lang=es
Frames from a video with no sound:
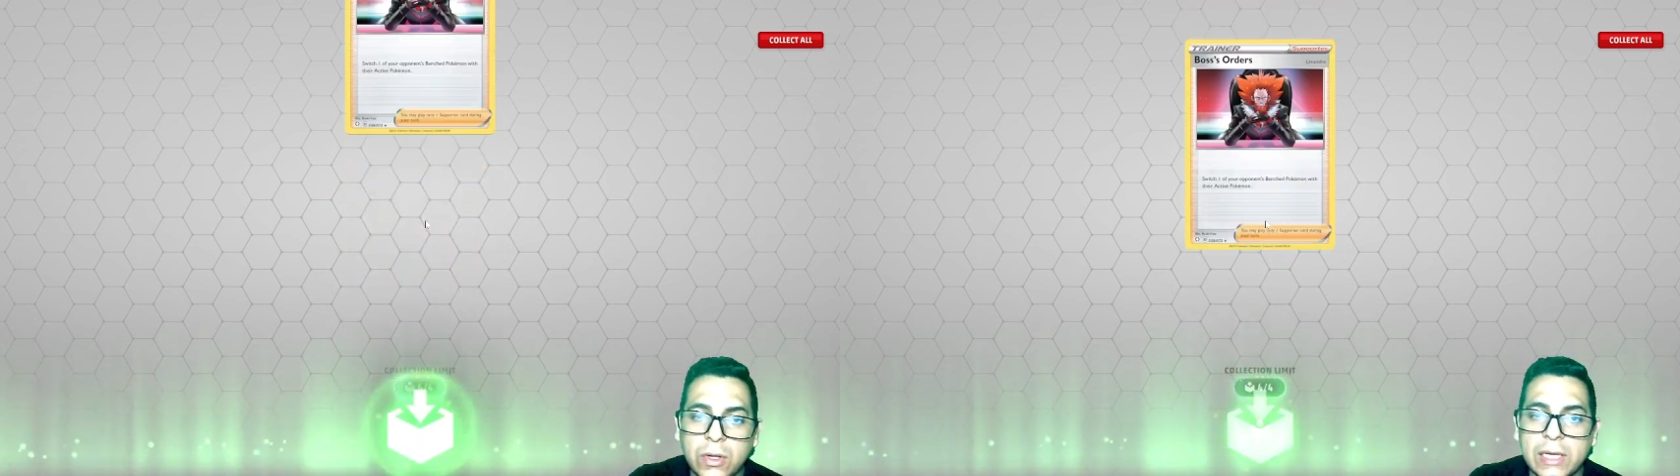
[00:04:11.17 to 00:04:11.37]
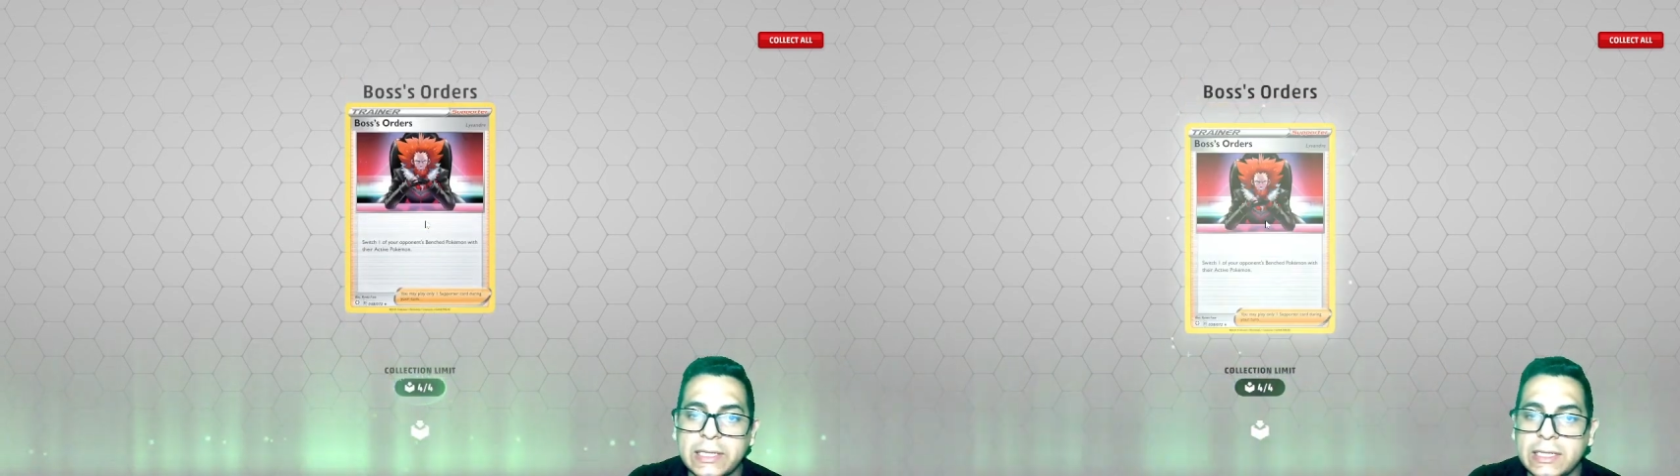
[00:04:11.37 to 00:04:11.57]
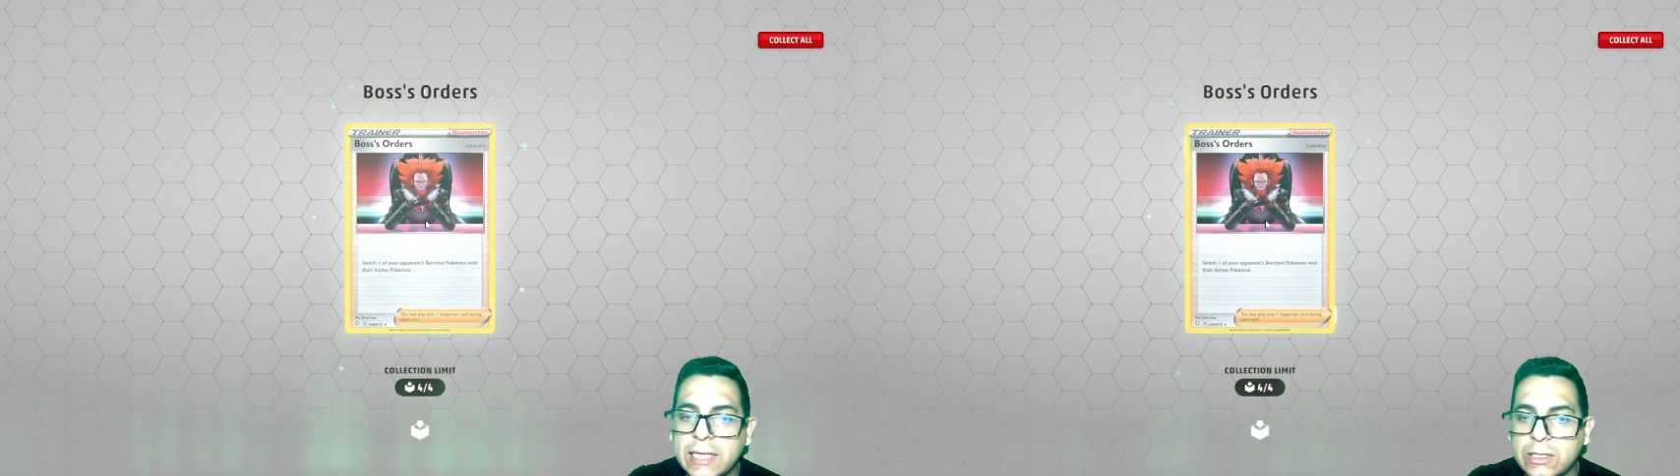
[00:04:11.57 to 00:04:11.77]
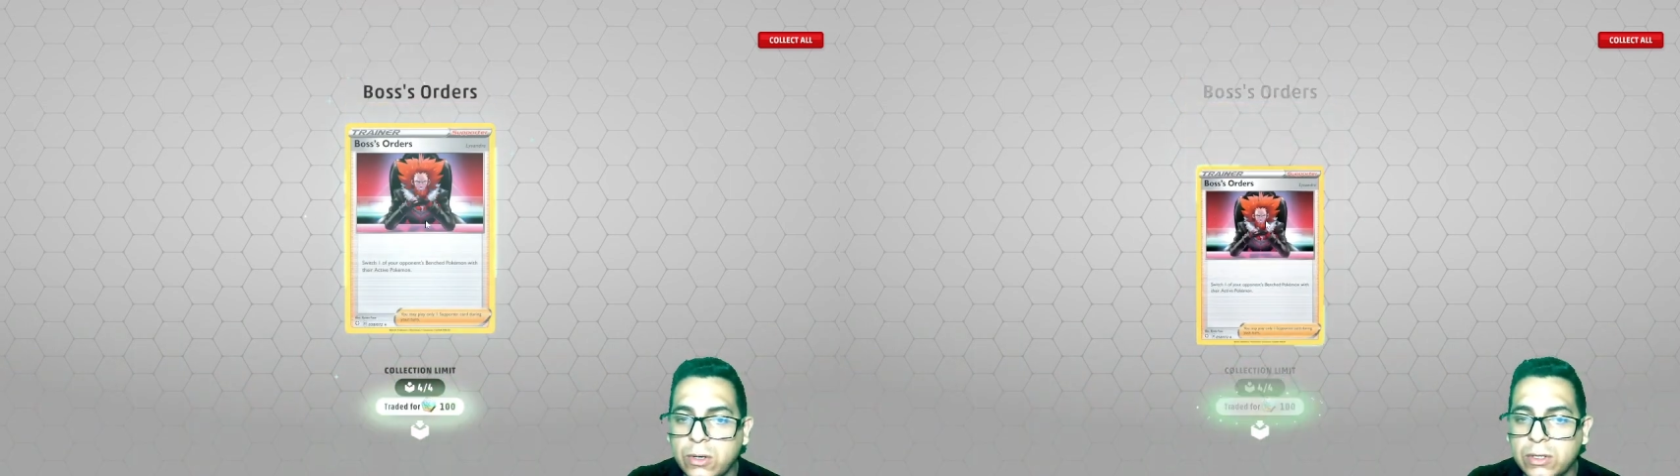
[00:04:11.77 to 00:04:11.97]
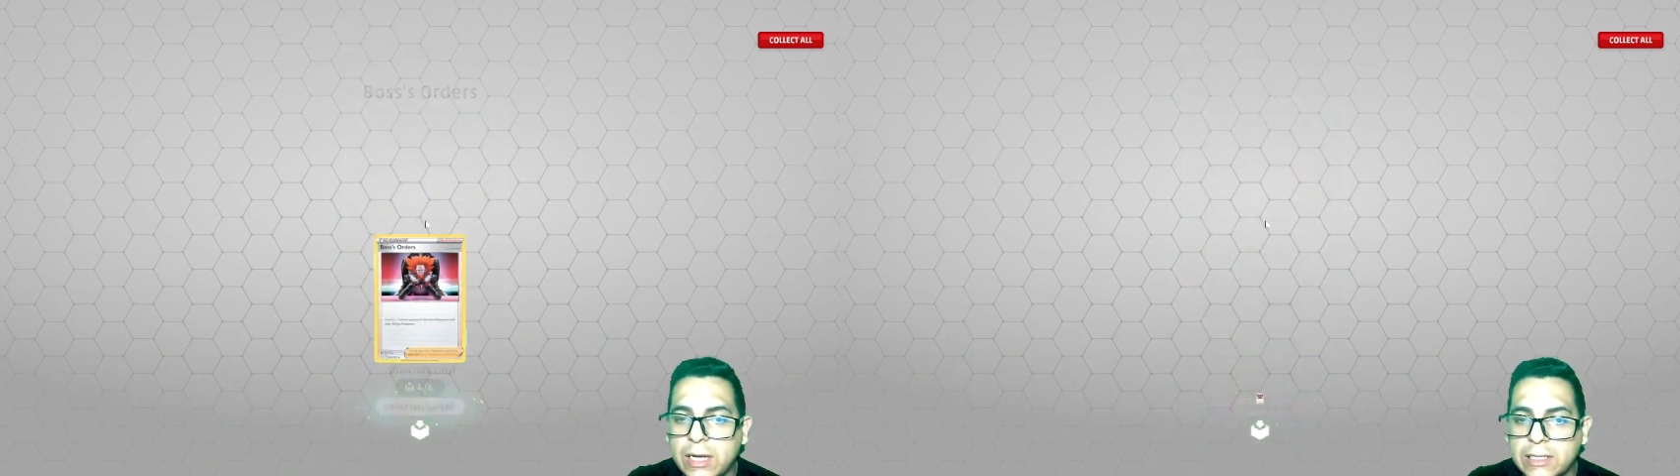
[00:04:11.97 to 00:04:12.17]
Todas estas
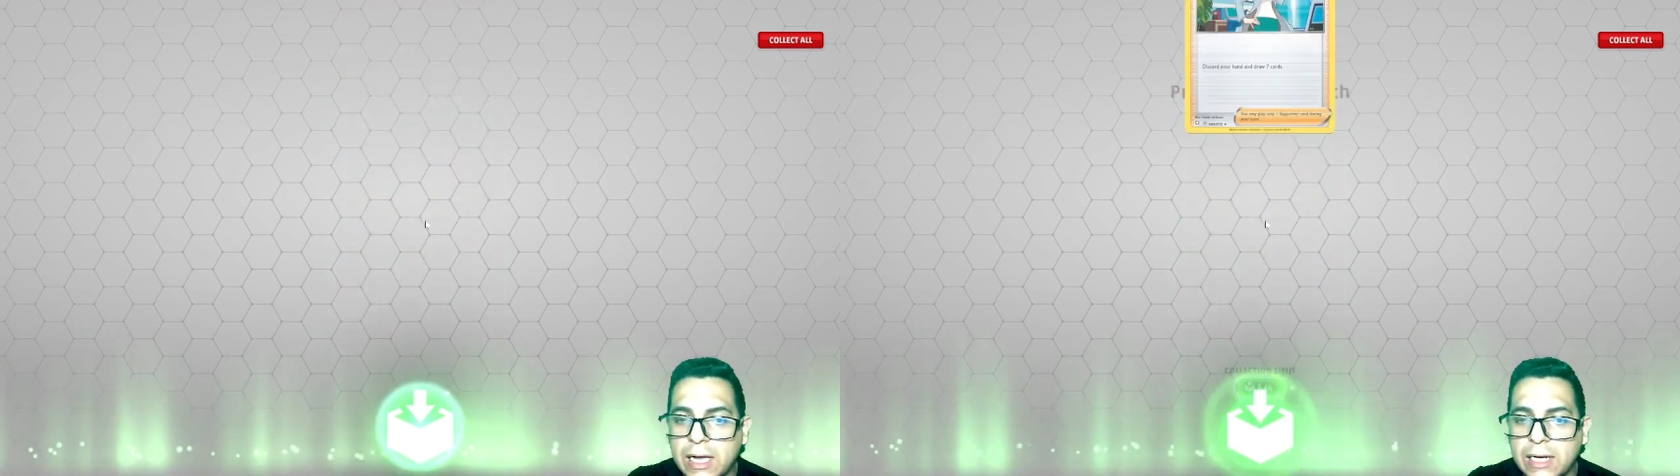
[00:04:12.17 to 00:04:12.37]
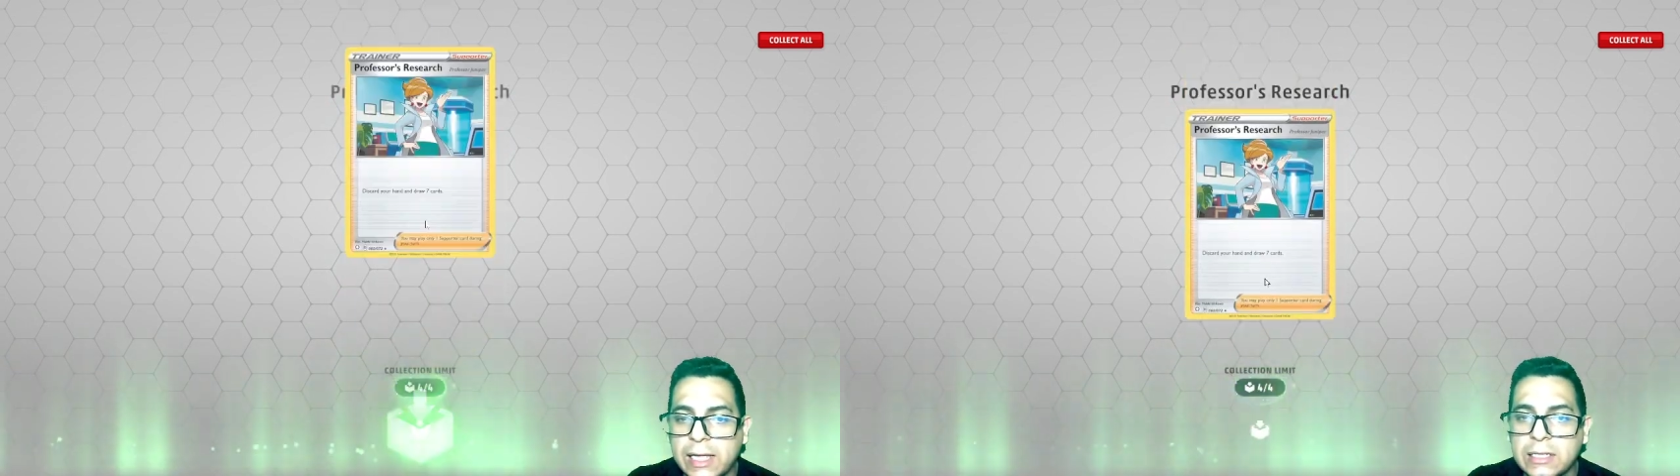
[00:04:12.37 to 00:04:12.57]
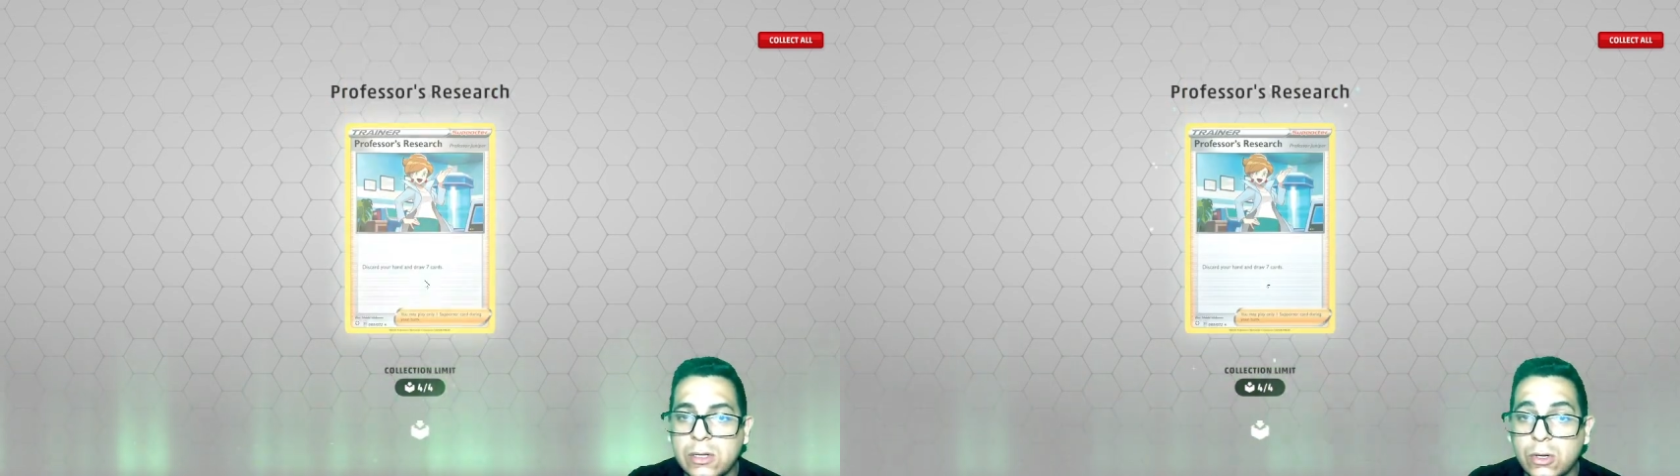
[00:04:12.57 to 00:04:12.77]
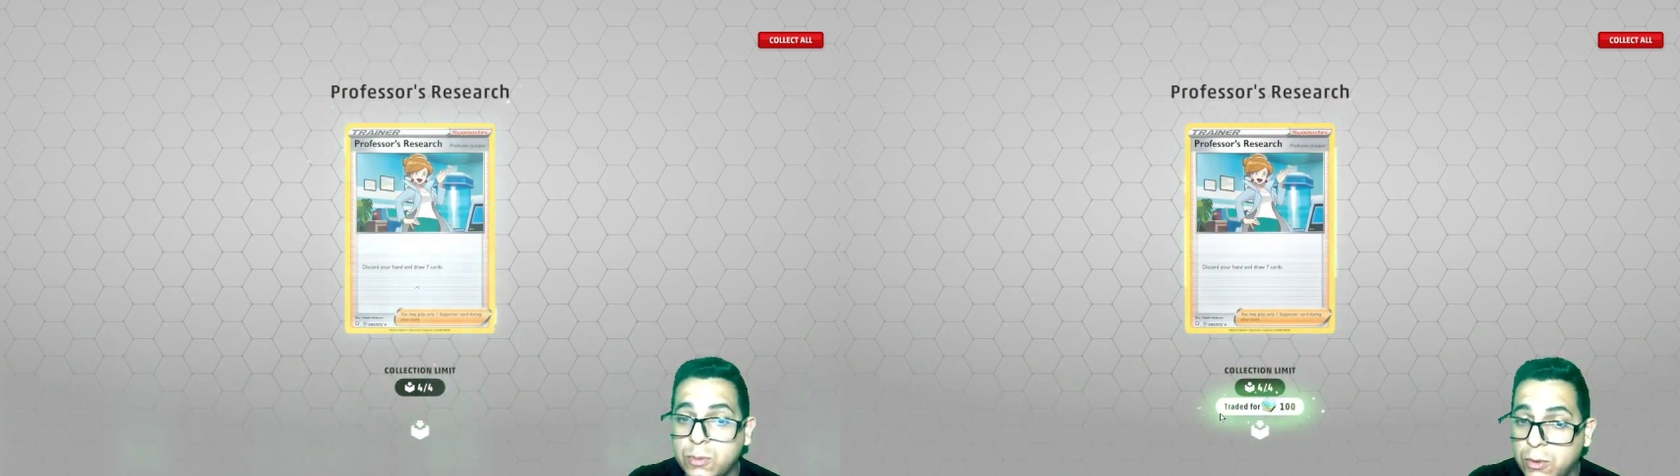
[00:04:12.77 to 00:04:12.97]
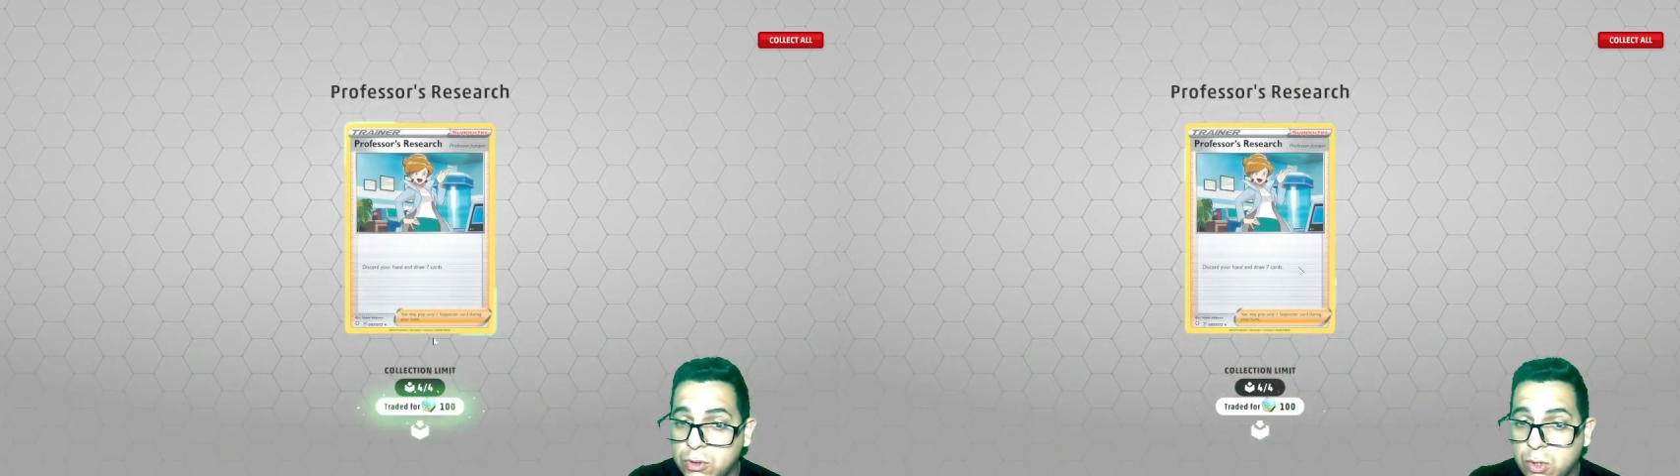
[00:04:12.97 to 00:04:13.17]
otras cartas,
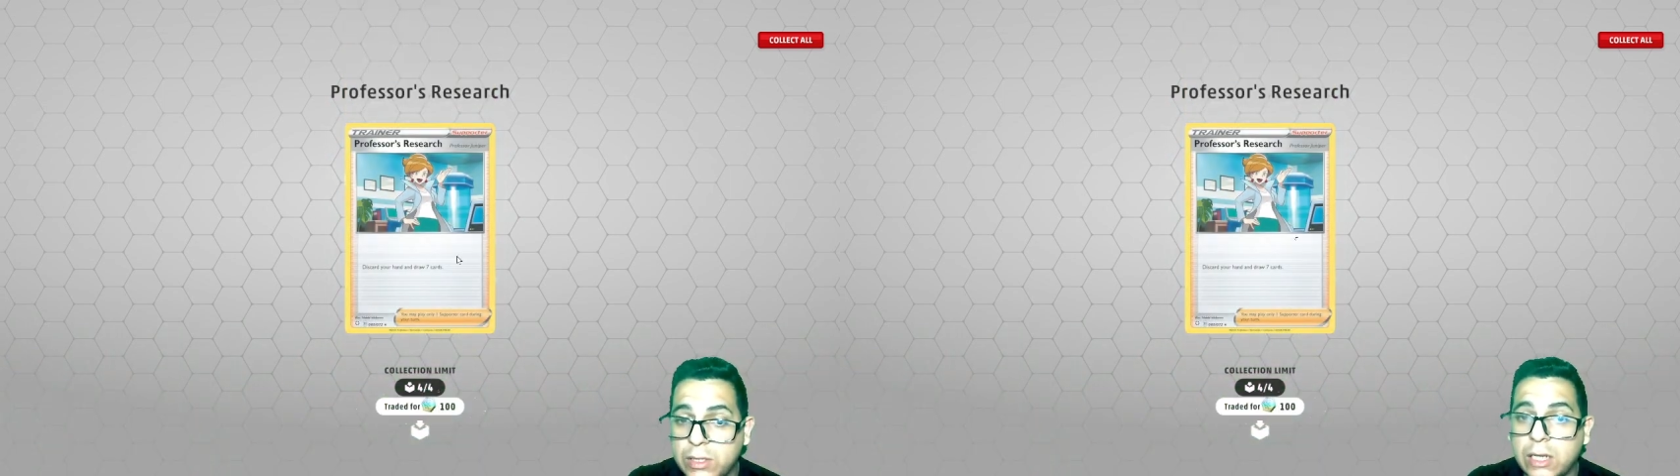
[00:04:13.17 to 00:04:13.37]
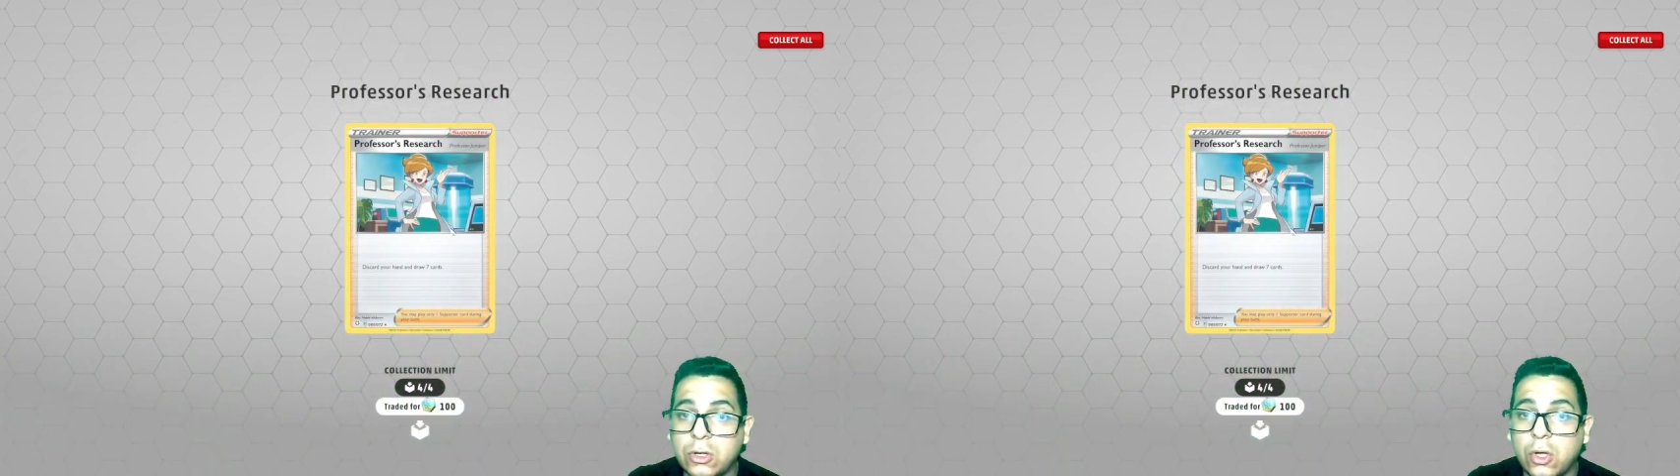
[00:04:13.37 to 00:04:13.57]
los boss order,